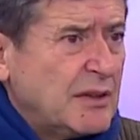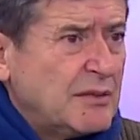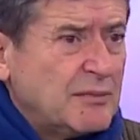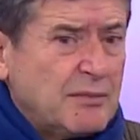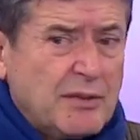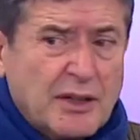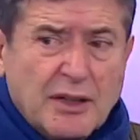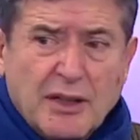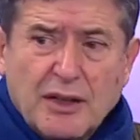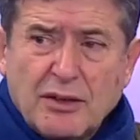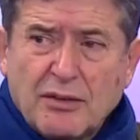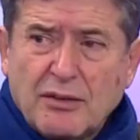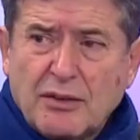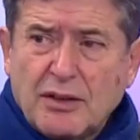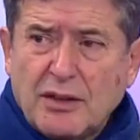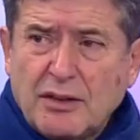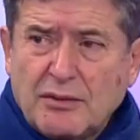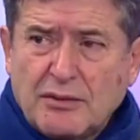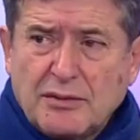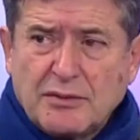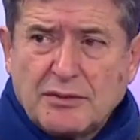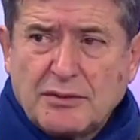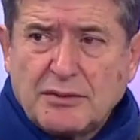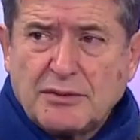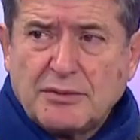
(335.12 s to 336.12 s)
ben bana
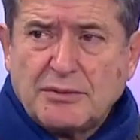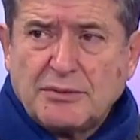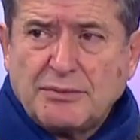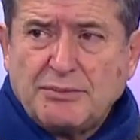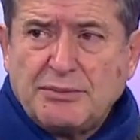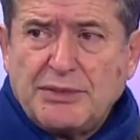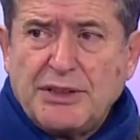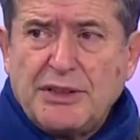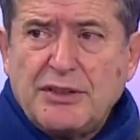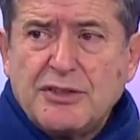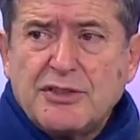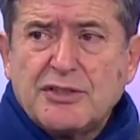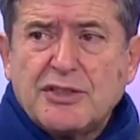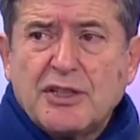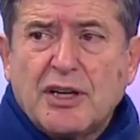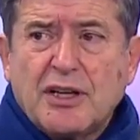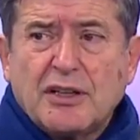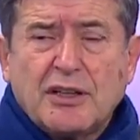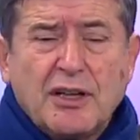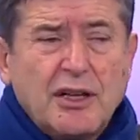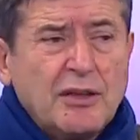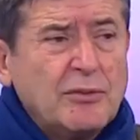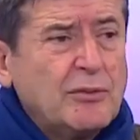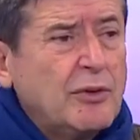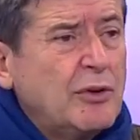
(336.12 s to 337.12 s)
göre birinci
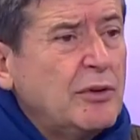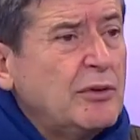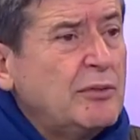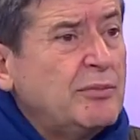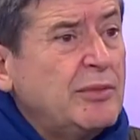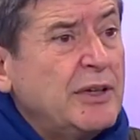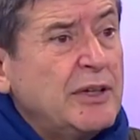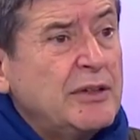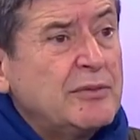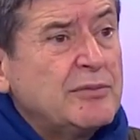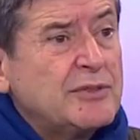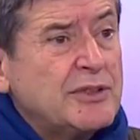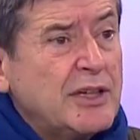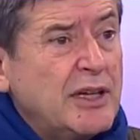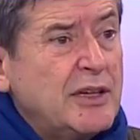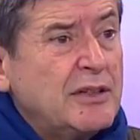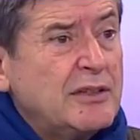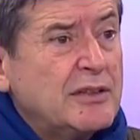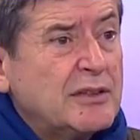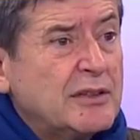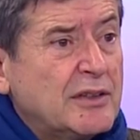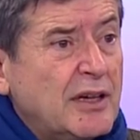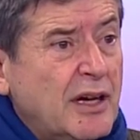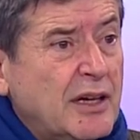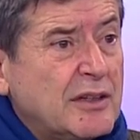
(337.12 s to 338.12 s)
adayım o benim
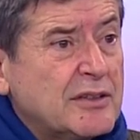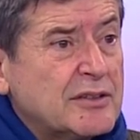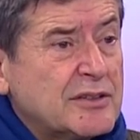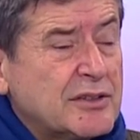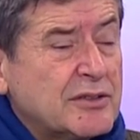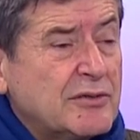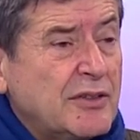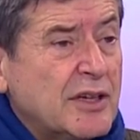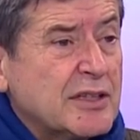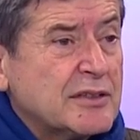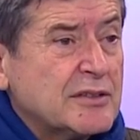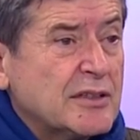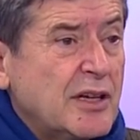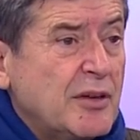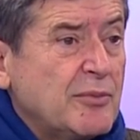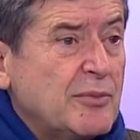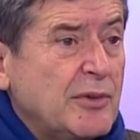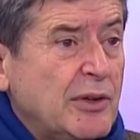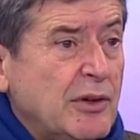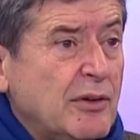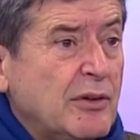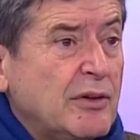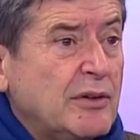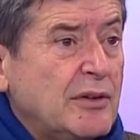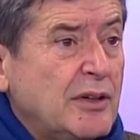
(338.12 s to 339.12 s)
şeydi. Yani
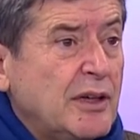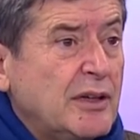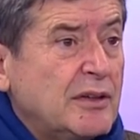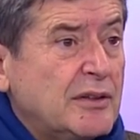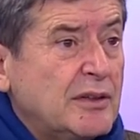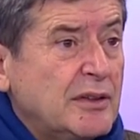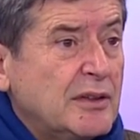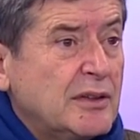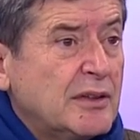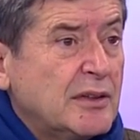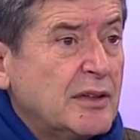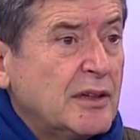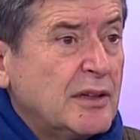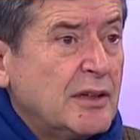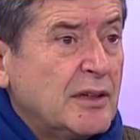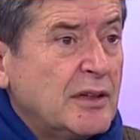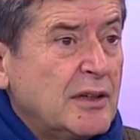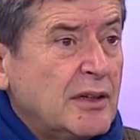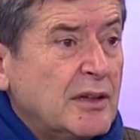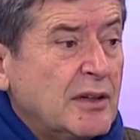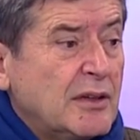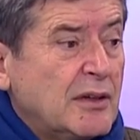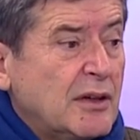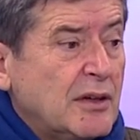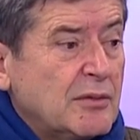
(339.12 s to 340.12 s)
Sivas'tan bile öndeydi.
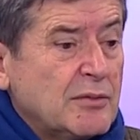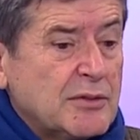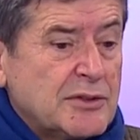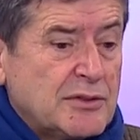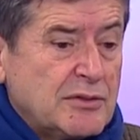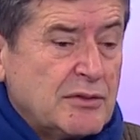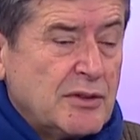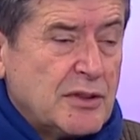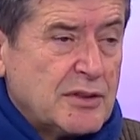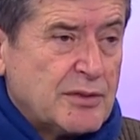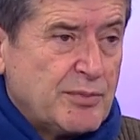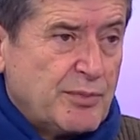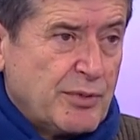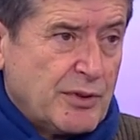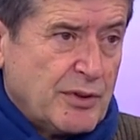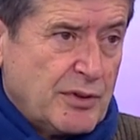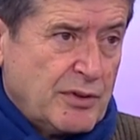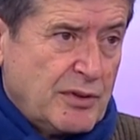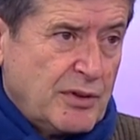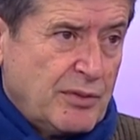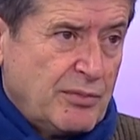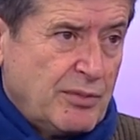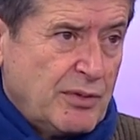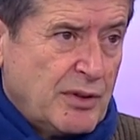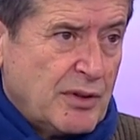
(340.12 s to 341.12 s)
Ama
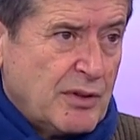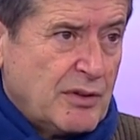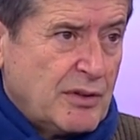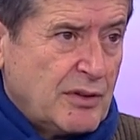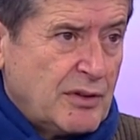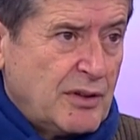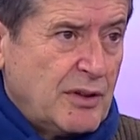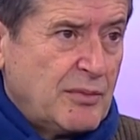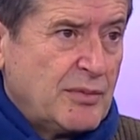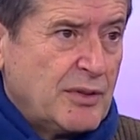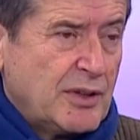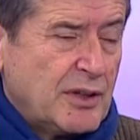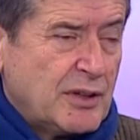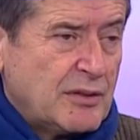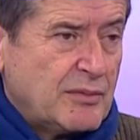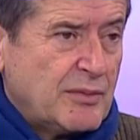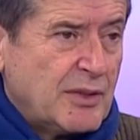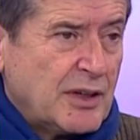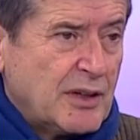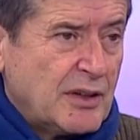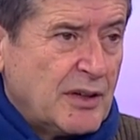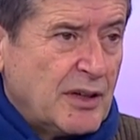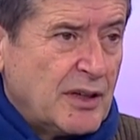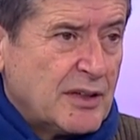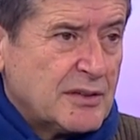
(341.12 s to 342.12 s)
Sivasspor'da tabii arada tebrik
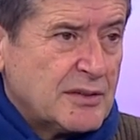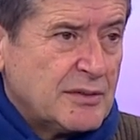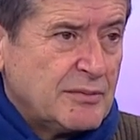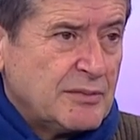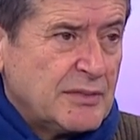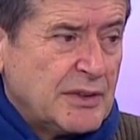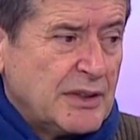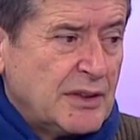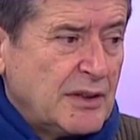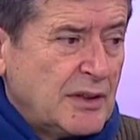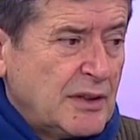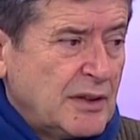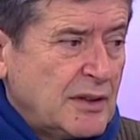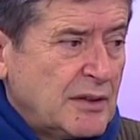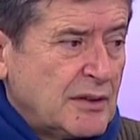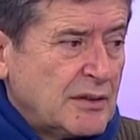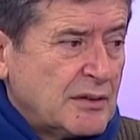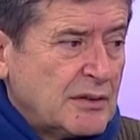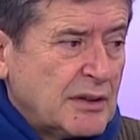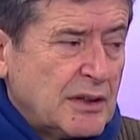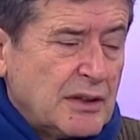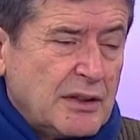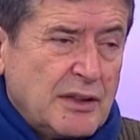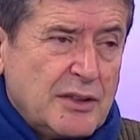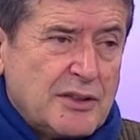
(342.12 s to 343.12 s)
etmek lazım.
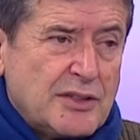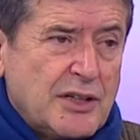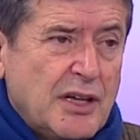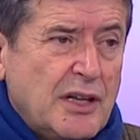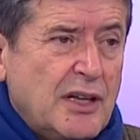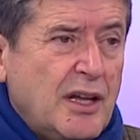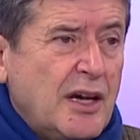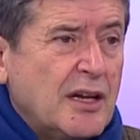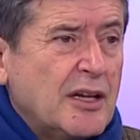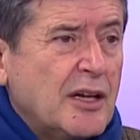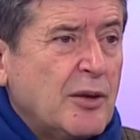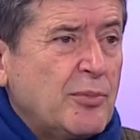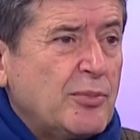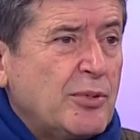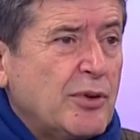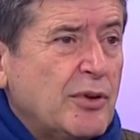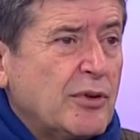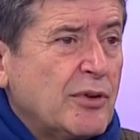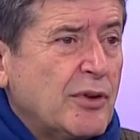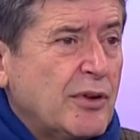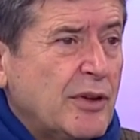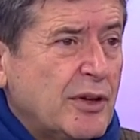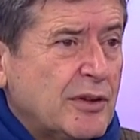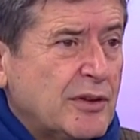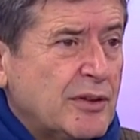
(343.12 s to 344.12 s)
E, iyi şeyler
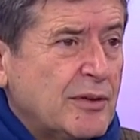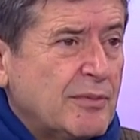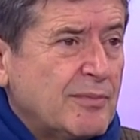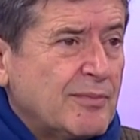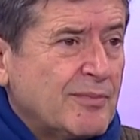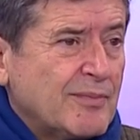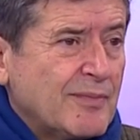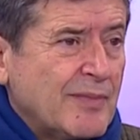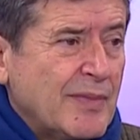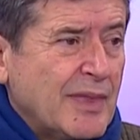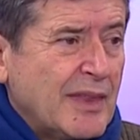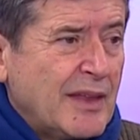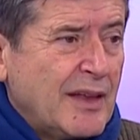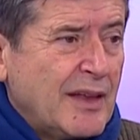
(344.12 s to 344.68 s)
yapıyor yönetim.